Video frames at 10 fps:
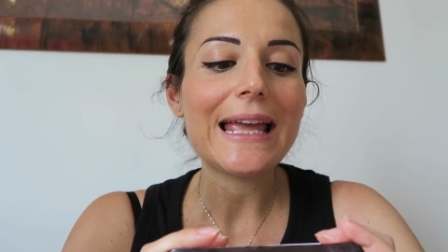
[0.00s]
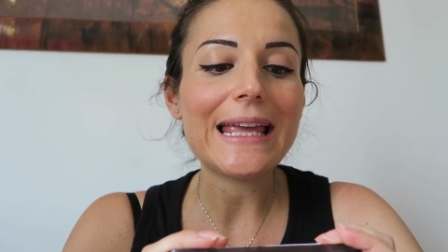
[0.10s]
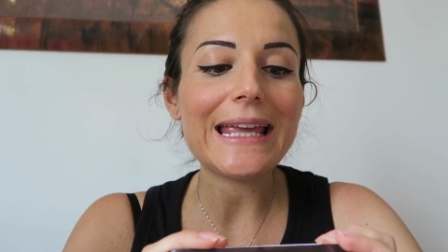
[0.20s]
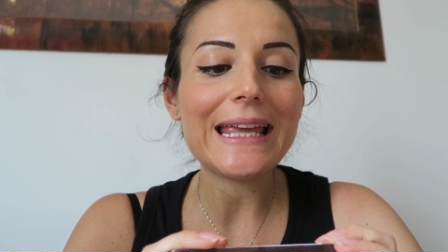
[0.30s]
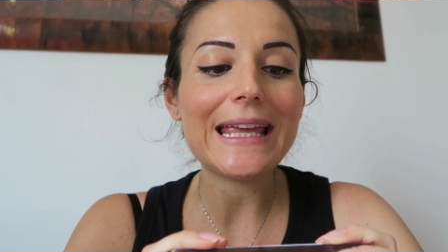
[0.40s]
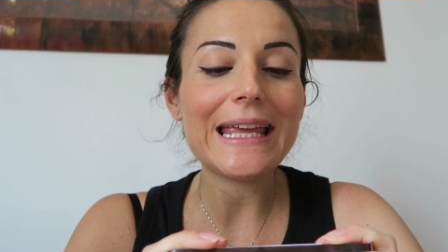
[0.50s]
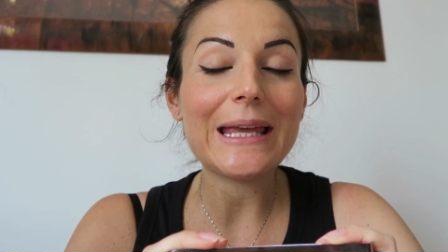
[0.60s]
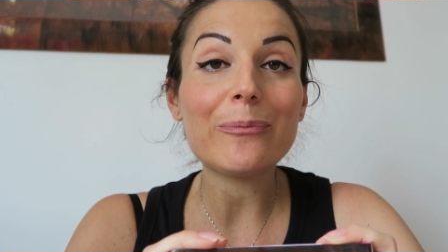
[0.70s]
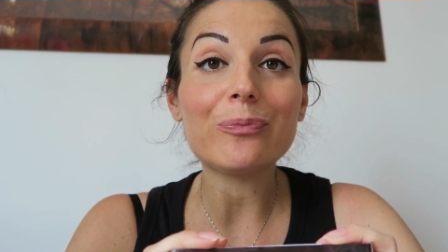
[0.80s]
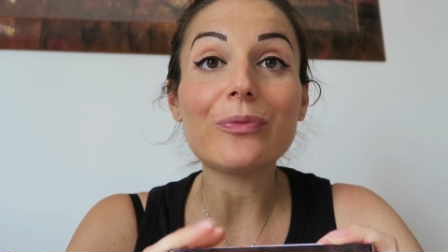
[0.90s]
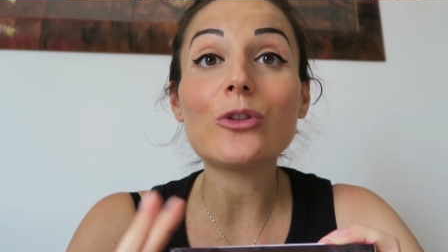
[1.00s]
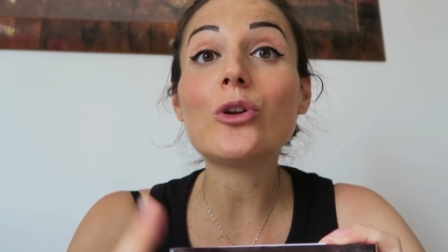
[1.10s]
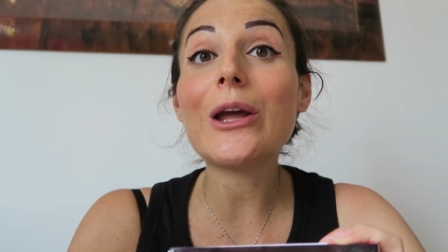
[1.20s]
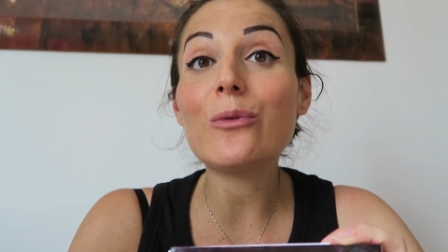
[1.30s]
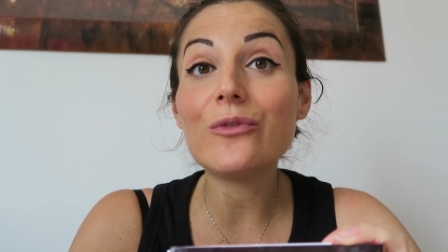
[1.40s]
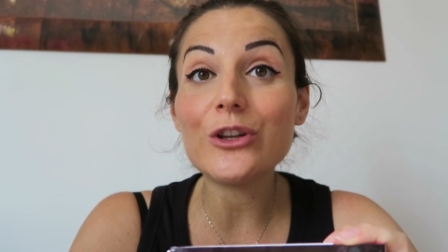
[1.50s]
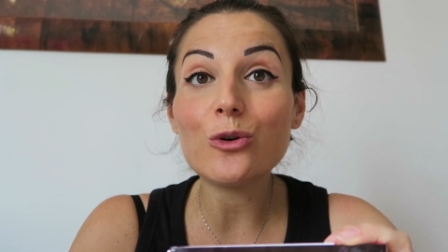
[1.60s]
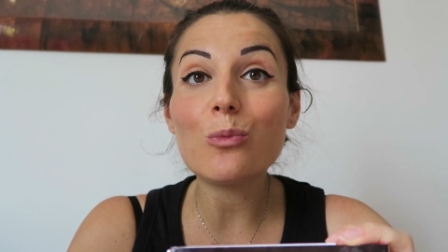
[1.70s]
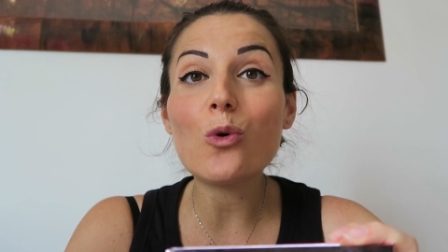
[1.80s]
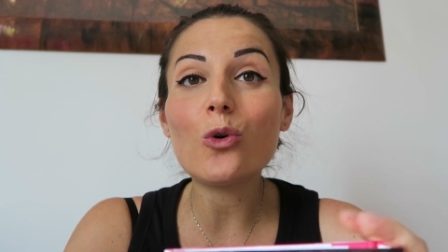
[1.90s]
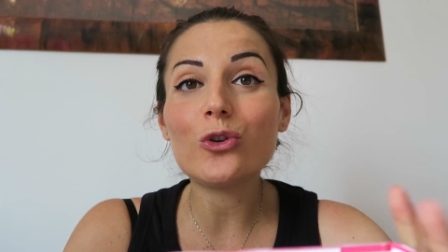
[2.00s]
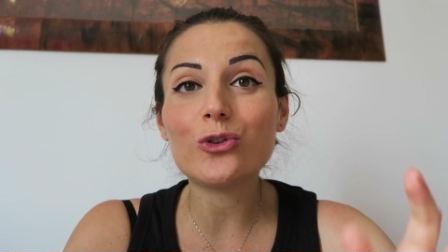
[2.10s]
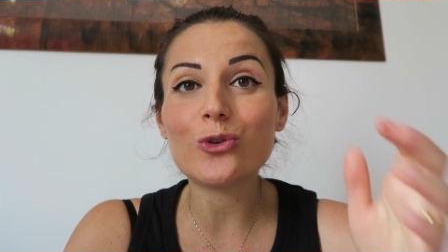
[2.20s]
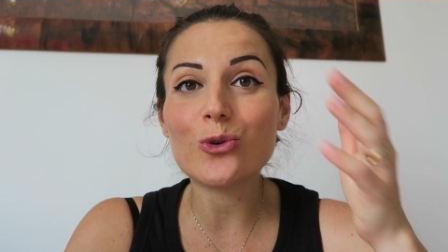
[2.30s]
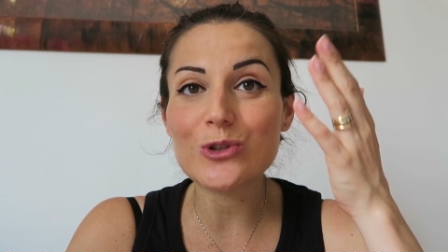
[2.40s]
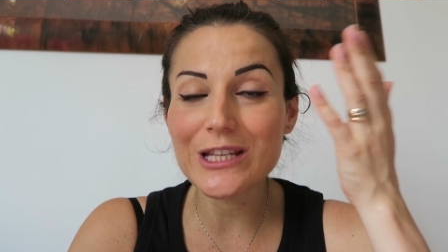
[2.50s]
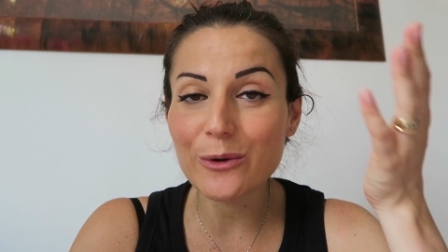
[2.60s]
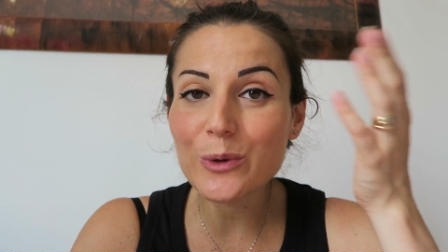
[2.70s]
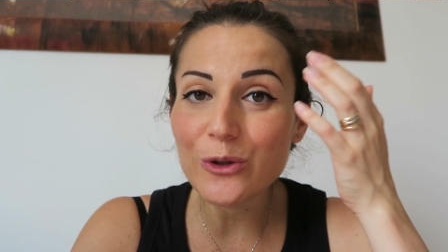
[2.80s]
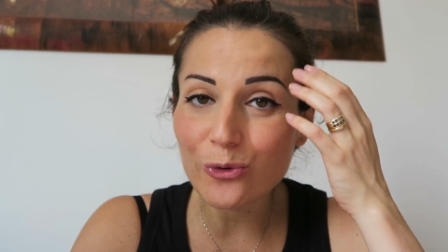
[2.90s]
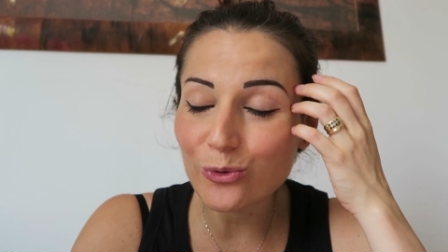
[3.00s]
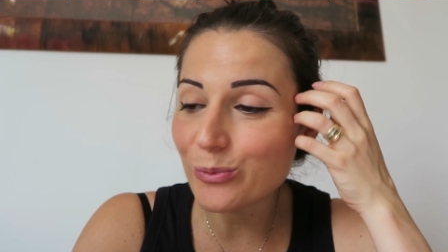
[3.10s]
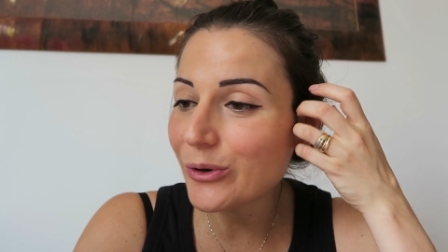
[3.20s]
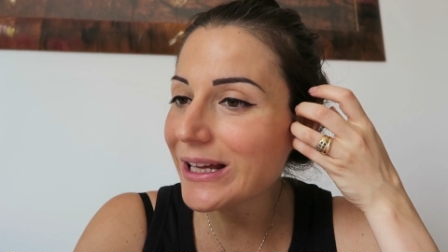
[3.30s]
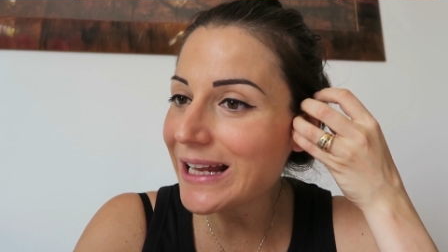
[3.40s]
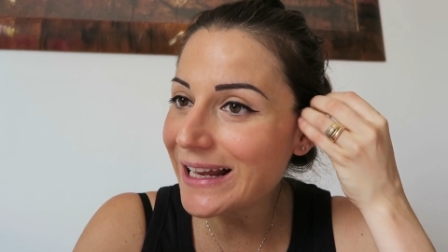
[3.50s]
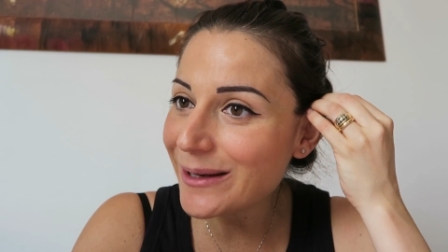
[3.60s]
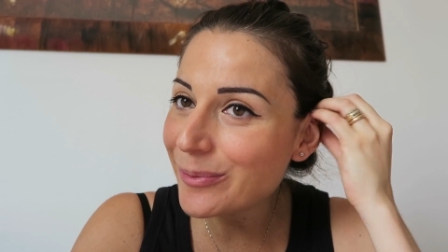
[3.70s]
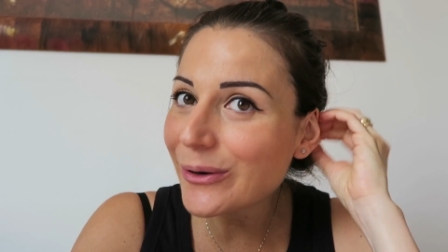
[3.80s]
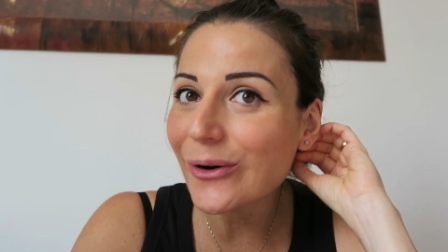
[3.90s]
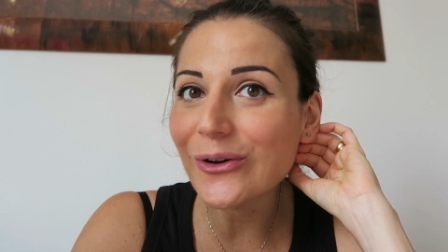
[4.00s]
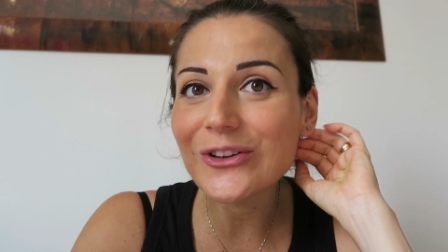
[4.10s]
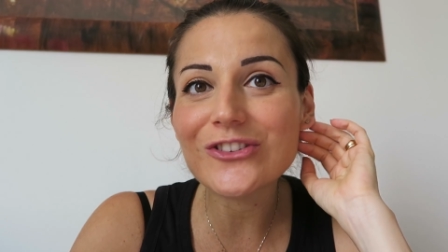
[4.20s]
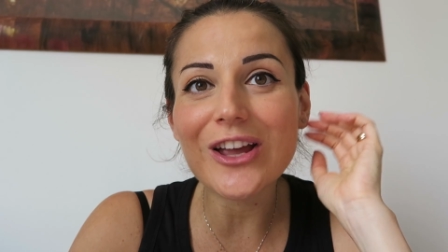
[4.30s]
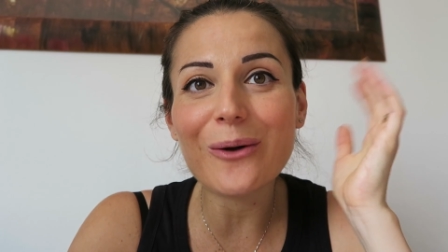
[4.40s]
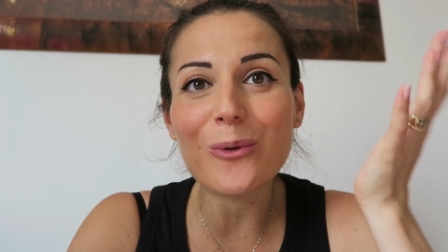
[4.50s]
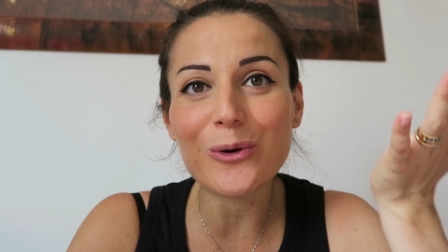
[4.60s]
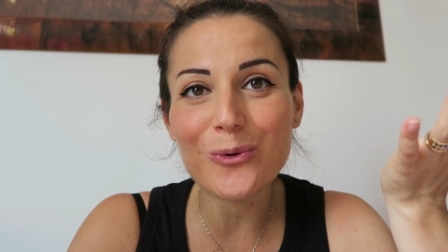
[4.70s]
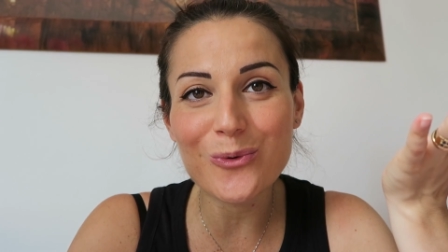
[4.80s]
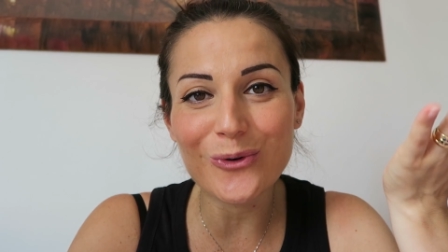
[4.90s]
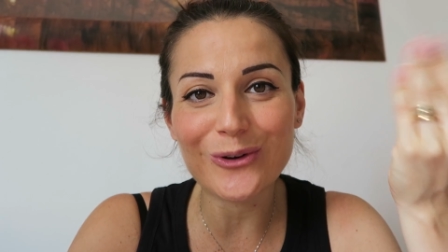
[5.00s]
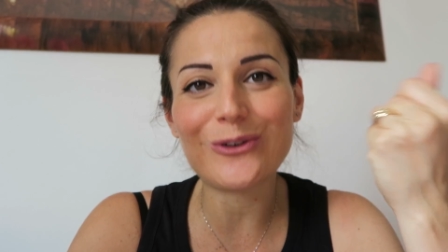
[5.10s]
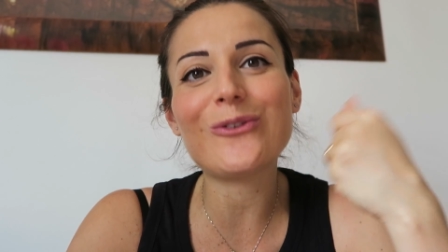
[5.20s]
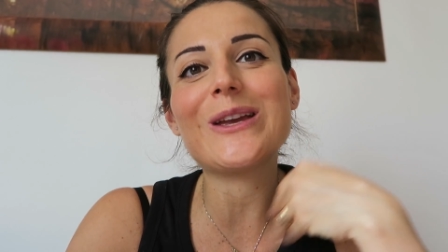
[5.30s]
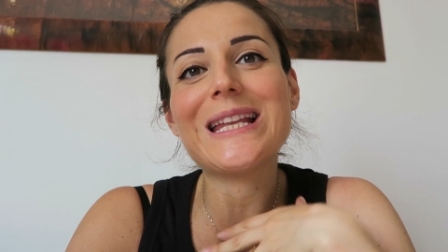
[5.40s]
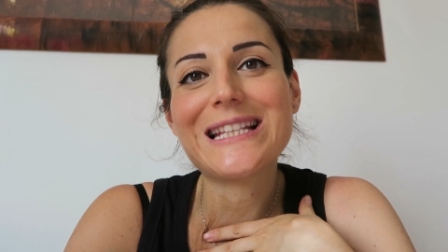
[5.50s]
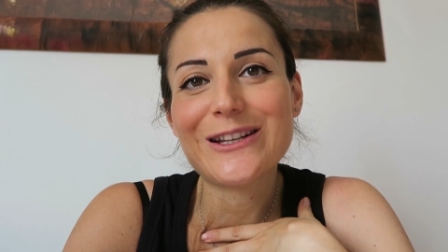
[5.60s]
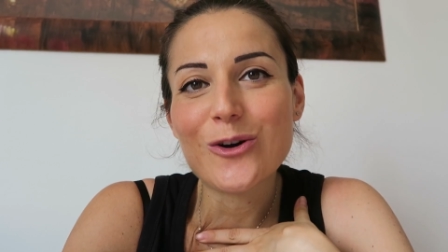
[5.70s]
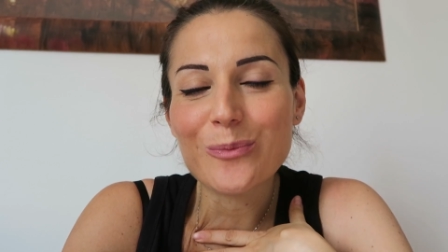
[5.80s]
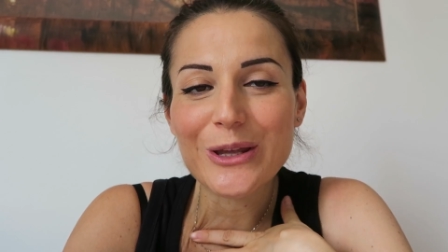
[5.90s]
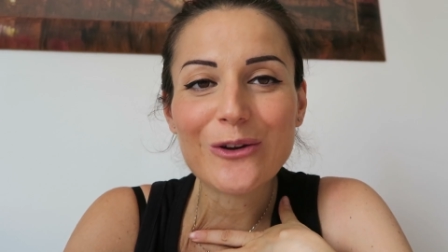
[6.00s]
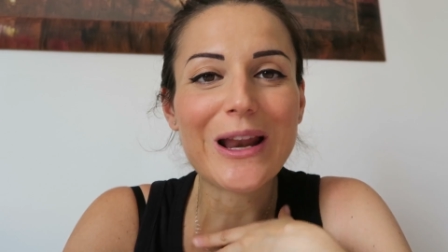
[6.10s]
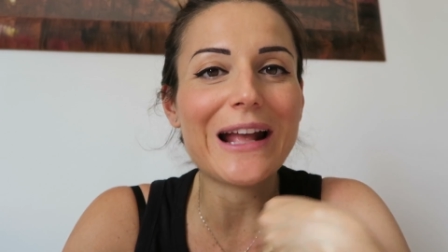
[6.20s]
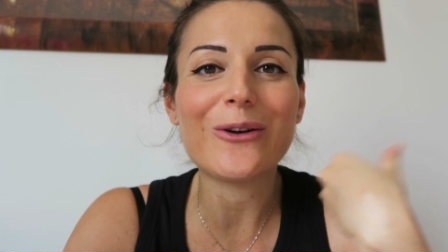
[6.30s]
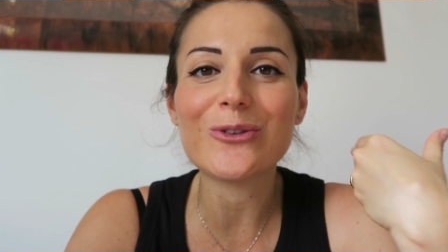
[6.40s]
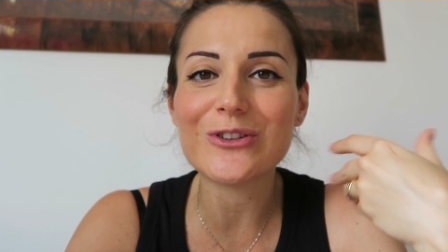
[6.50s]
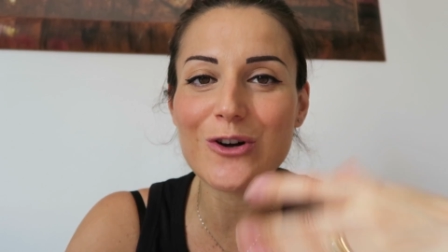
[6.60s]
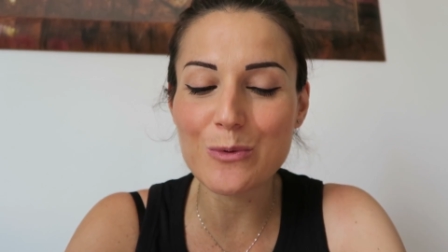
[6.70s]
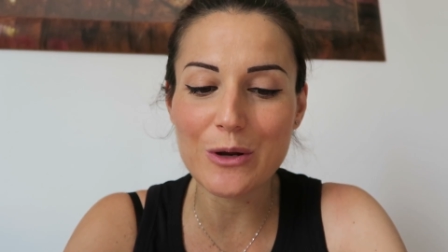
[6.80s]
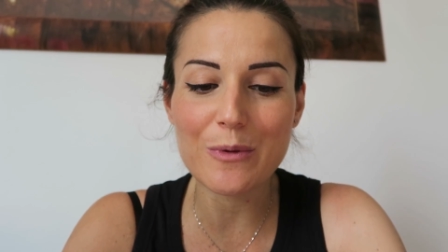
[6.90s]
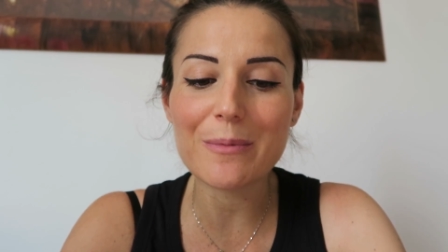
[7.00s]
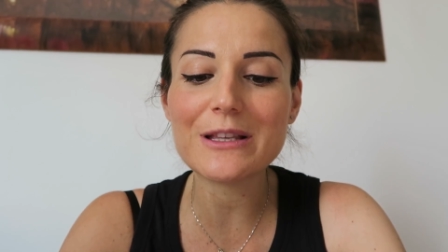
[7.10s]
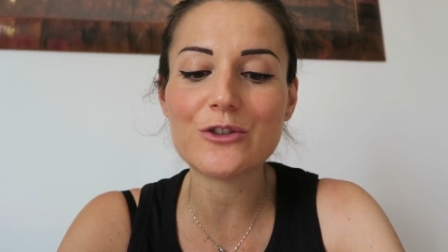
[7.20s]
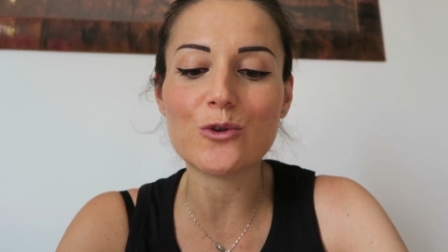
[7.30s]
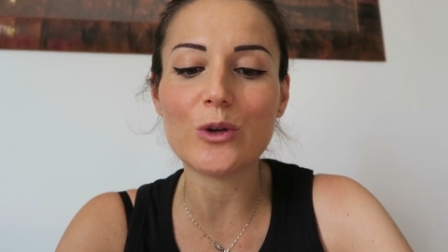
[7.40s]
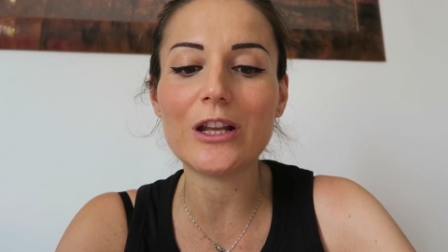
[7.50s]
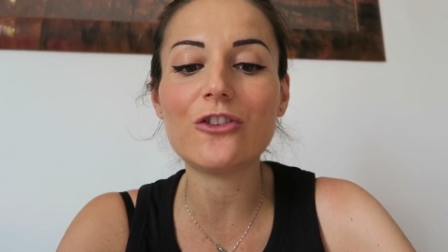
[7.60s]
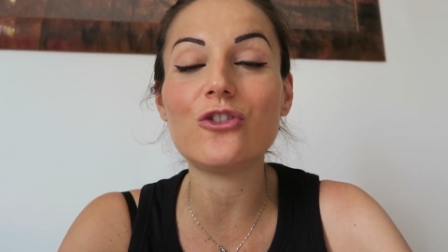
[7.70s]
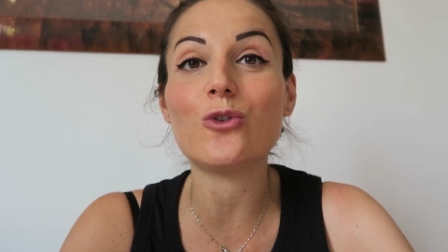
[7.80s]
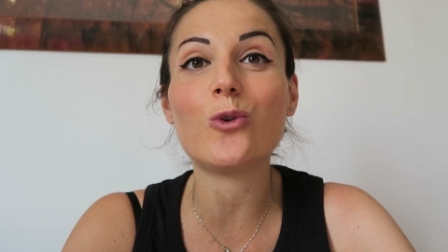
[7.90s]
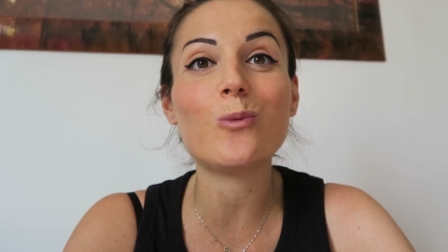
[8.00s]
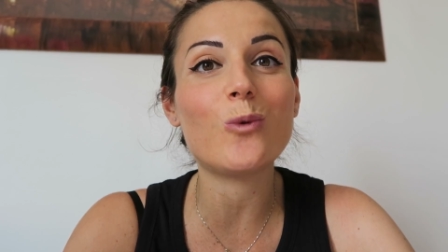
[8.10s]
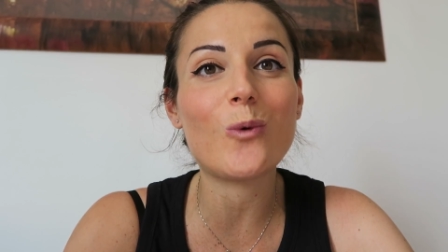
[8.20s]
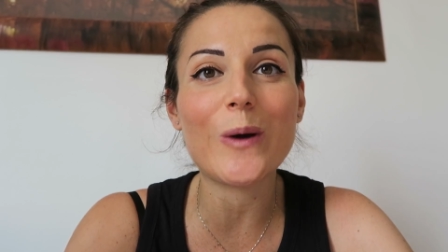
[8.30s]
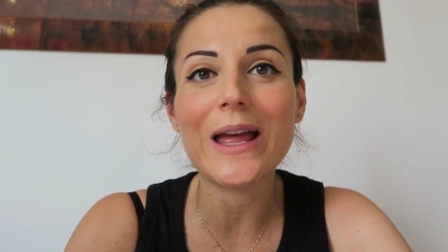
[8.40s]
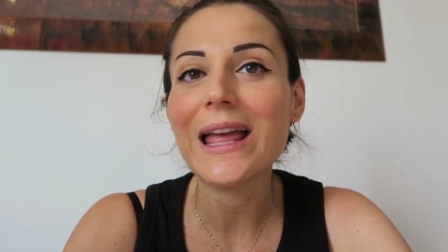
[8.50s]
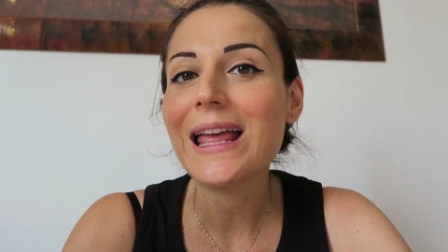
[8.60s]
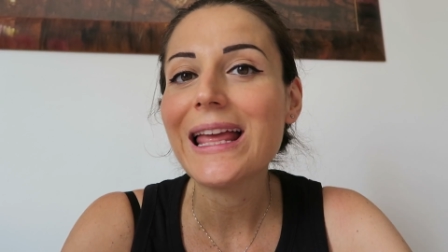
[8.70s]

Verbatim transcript: e ehm, non è un video molto seguito sul mio canale però c'è qualcuno che lo vede siccome io leggo, siccome è una mia passione decido comunque